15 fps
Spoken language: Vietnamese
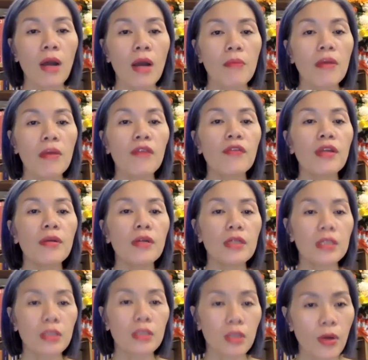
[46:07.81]
Bởi vì
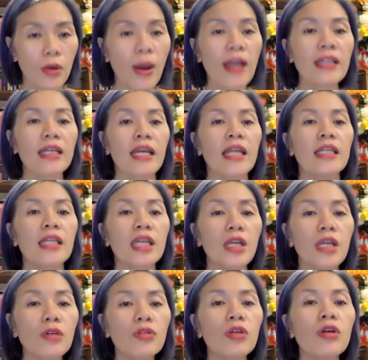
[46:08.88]
đoàn kết
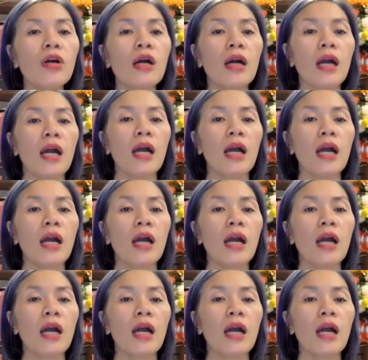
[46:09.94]
yêu thương,